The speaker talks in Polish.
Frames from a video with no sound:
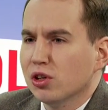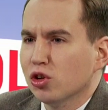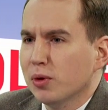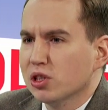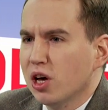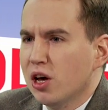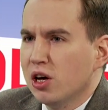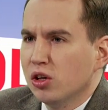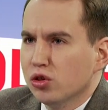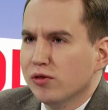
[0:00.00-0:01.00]
Natomiast
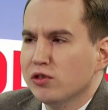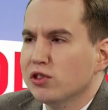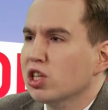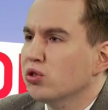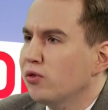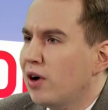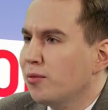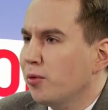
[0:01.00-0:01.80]
no, dwa nazwiska są dwa, albo